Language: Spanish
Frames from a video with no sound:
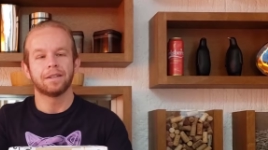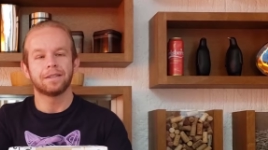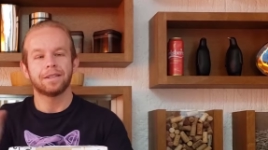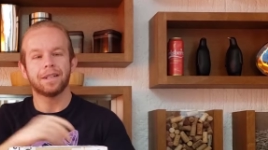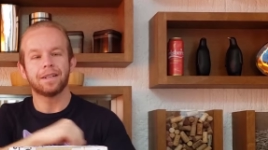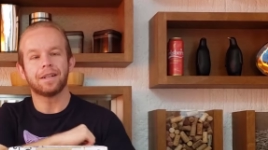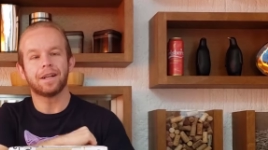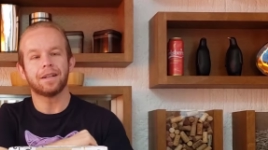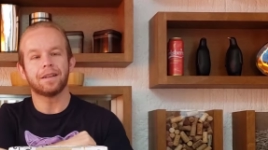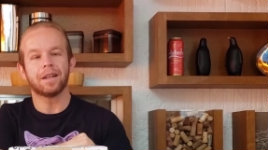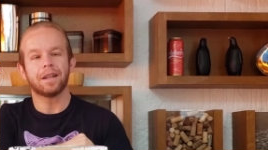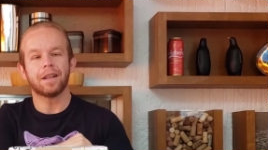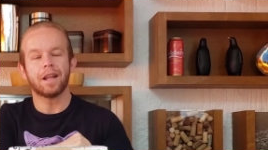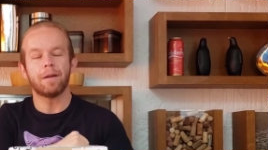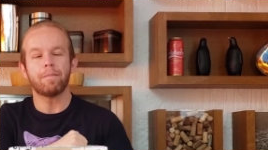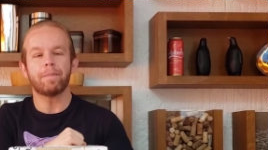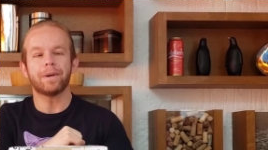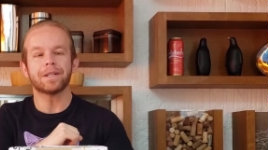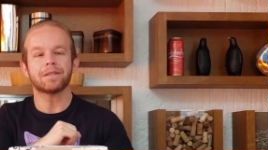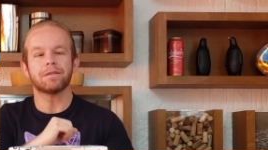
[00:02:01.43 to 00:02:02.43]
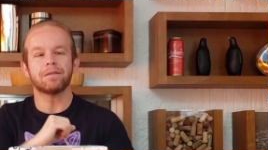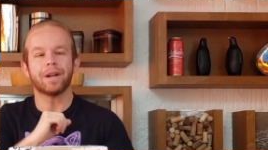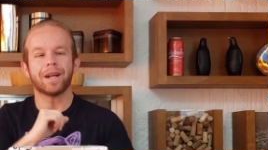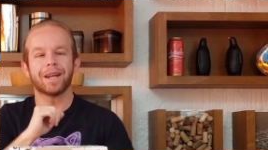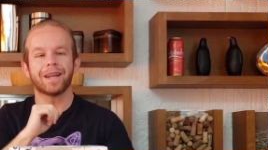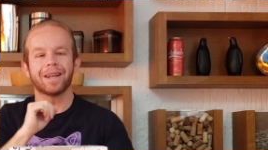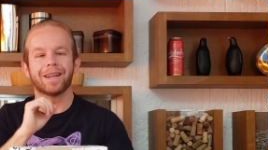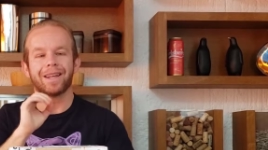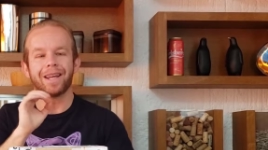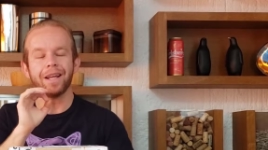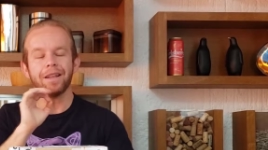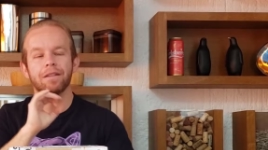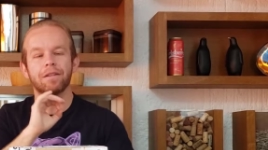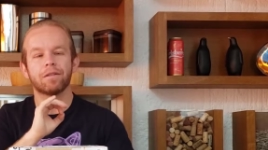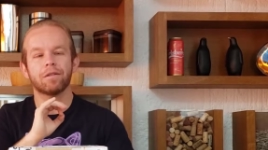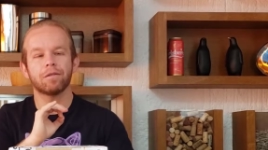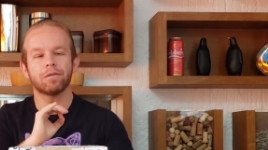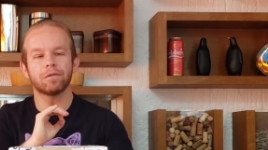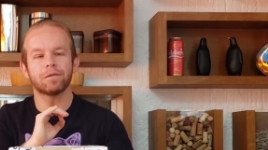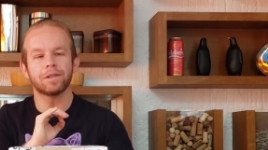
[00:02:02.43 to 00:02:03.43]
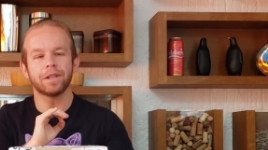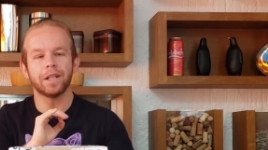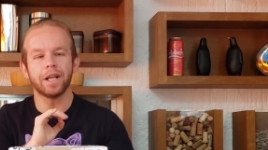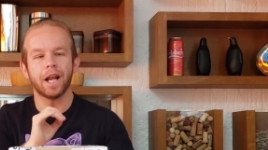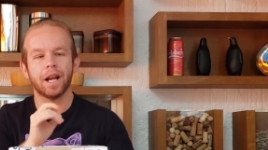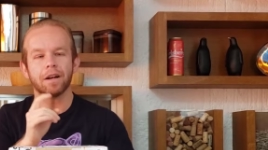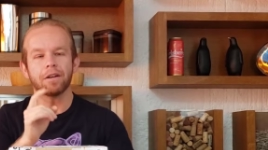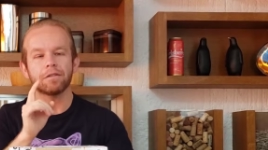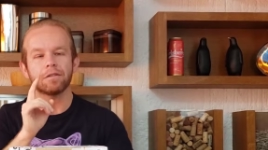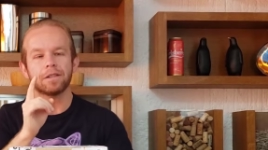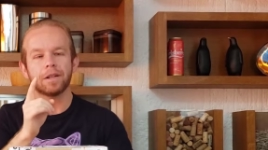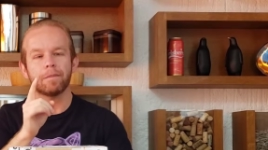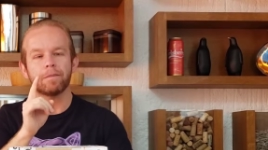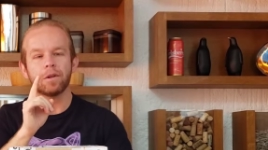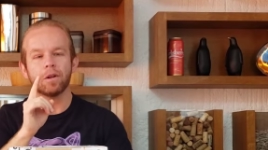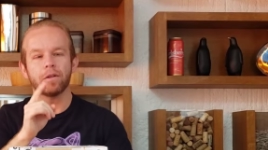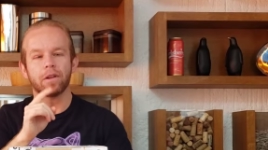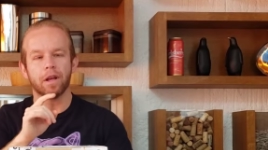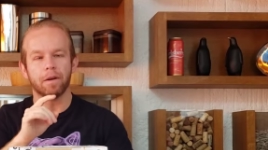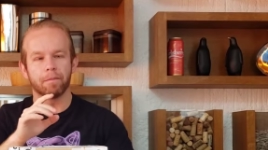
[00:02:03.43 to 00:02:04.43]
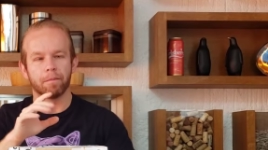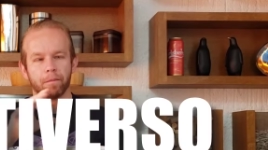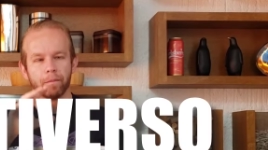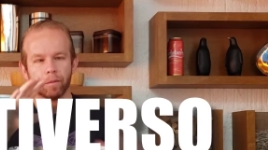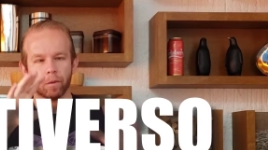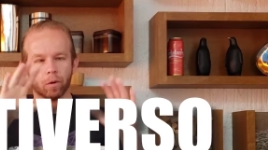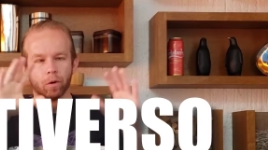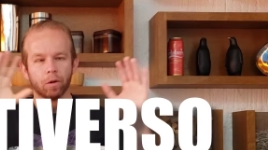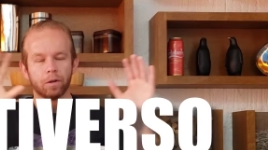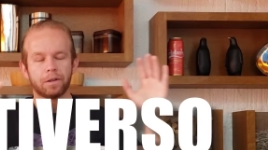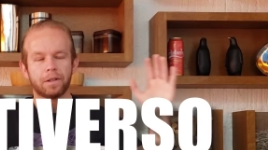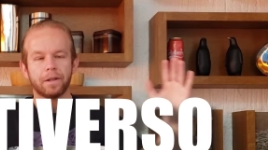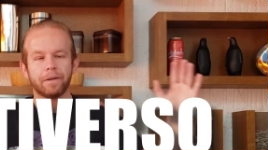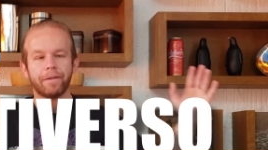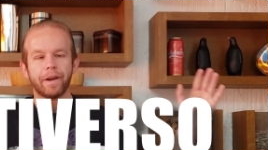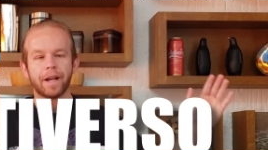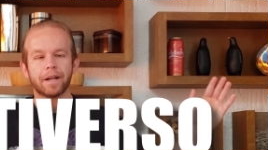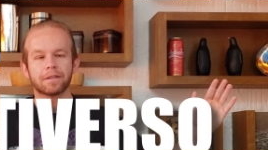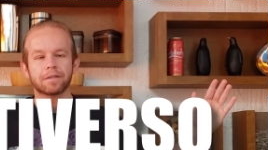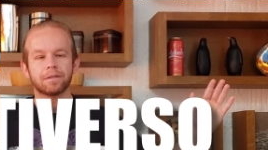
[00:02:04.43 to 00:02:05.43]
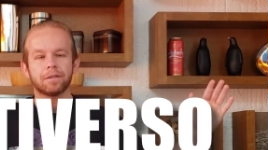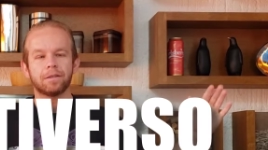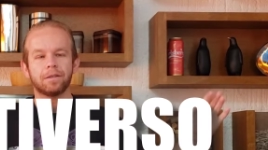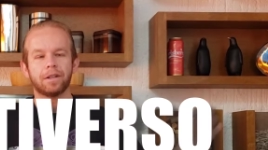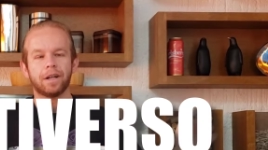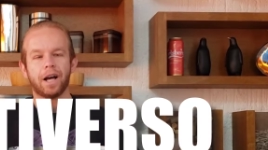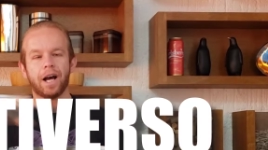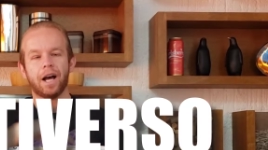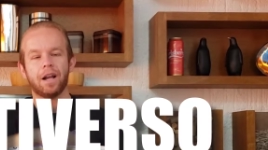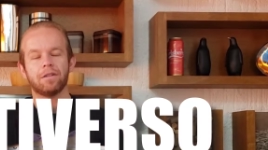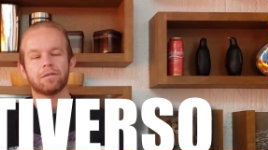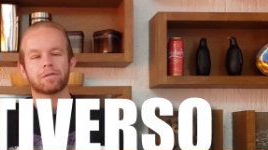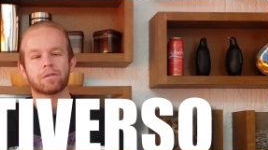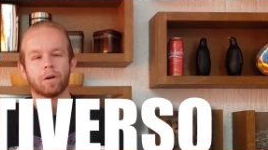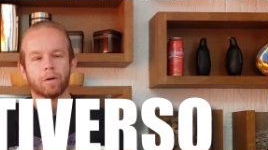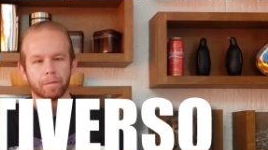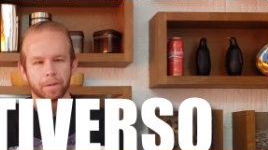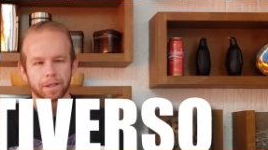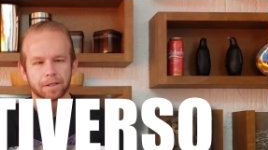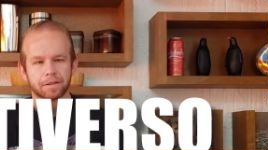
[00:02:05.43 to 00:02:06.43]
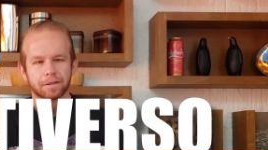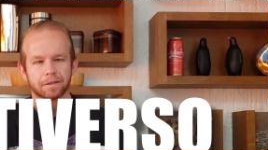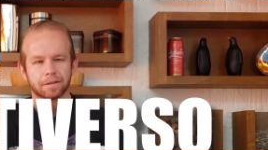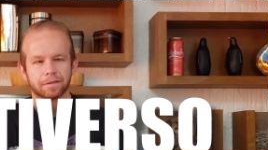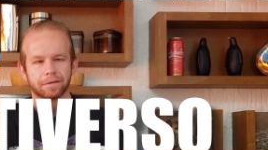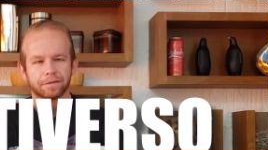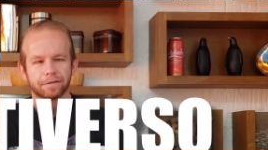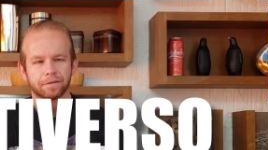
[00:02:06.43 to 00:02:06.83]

Se trata del personaje que introduciría el concepto de multiverso a los cómics.